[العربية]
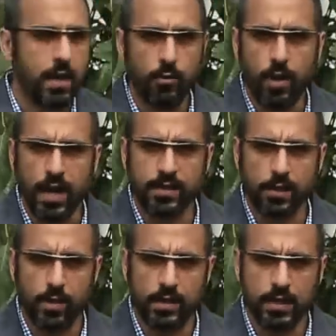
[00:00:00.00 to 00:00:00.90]

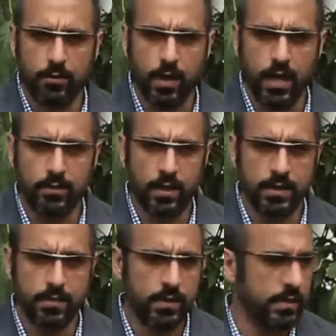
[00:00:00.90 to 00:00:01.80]
وهذا واحدة وهذه
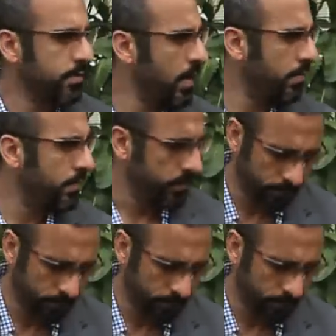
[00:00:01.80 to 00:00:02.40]
واحدة من أسباب